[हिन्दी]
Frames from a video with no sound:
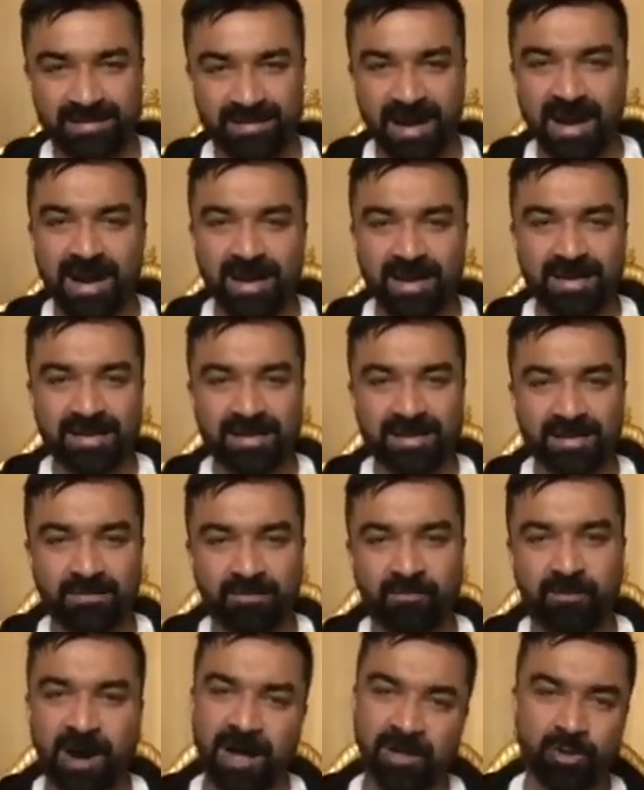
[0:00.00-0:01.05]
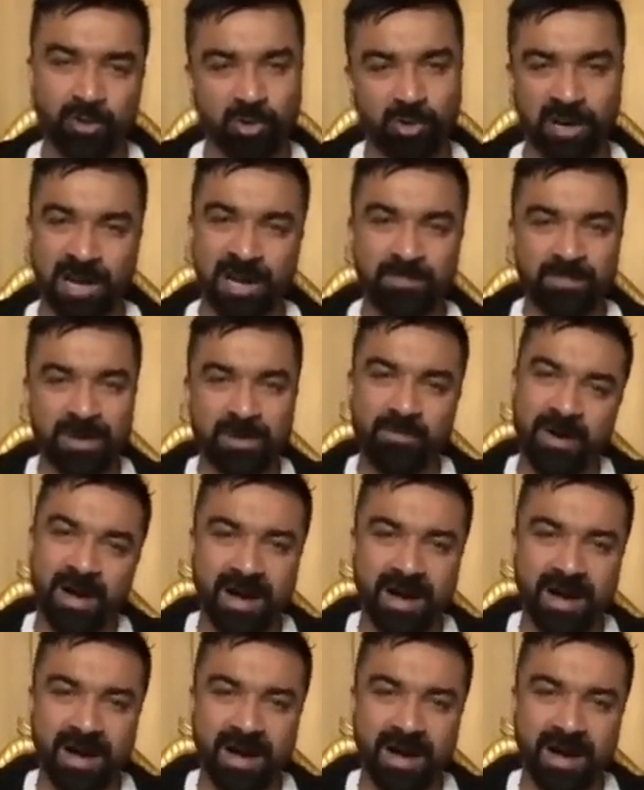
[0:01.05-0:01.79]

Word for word: हाँ वाह दोगलापन